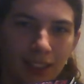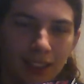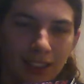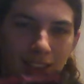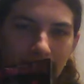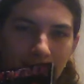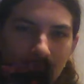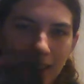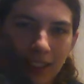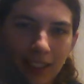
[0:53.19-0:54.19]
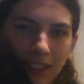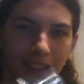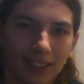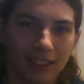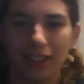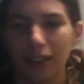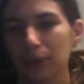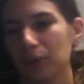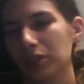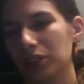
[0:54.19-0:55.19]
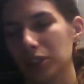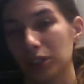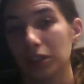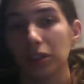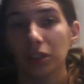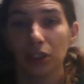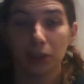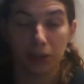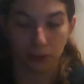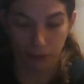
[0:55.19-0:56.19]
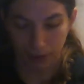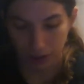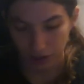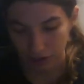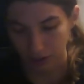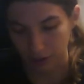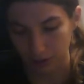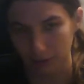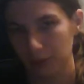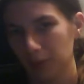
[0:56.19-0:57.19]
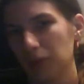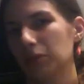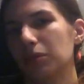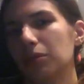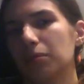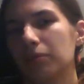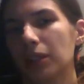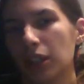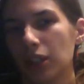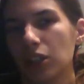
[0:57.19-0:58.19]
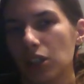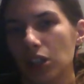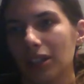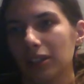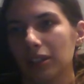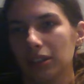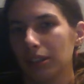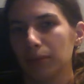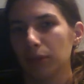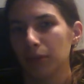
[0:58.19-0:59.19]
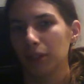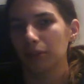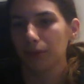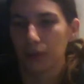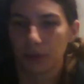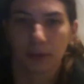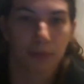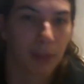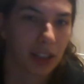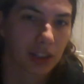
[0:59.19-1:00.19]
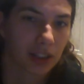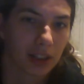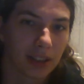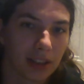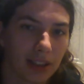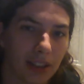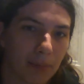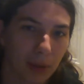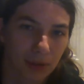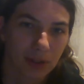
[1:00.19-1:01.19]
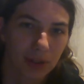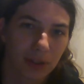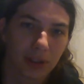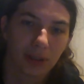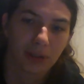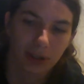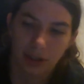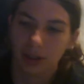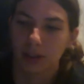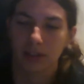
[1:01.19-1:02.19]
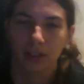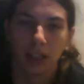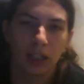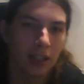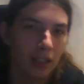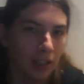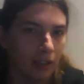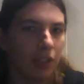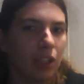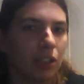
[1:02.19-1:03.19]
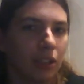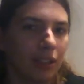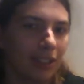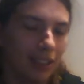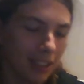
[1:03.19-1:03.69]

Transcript: I tak, jak mogliście też zauważyć, w tym roku szatę tę przybrało w bardziej japoński styl. Wiecie, takie